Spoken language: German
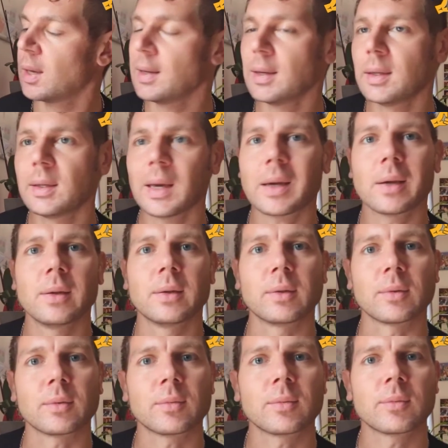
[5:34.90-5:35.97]
in den
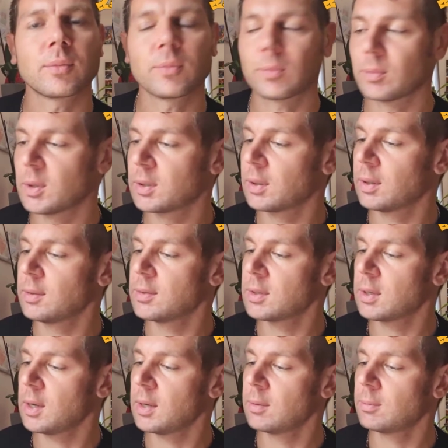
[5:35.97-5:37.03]
Deckel mit drin
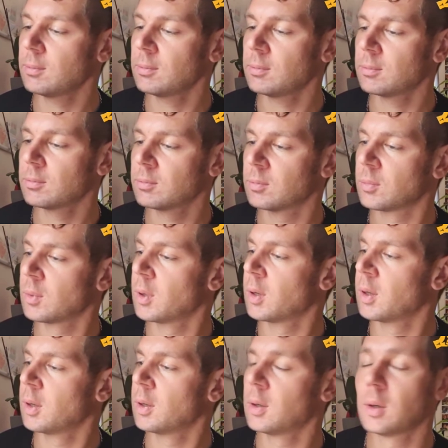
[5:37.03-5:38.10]
sägen.
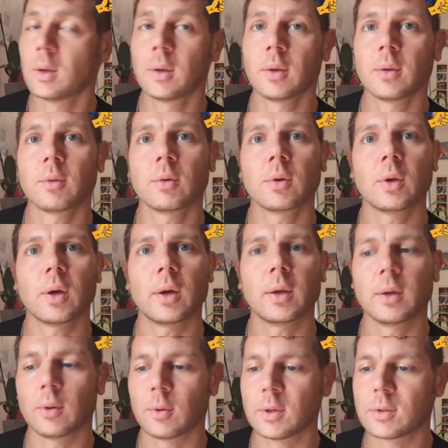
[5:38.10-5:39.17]
Ja,
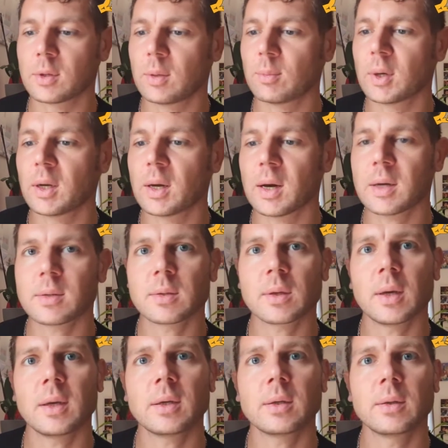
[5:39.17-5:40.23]
genau, also ihn mal
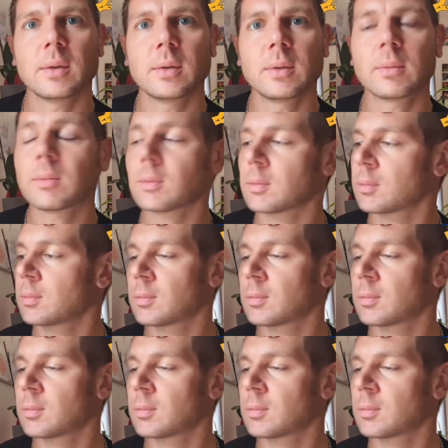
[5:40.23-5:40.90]
nachzeichnen.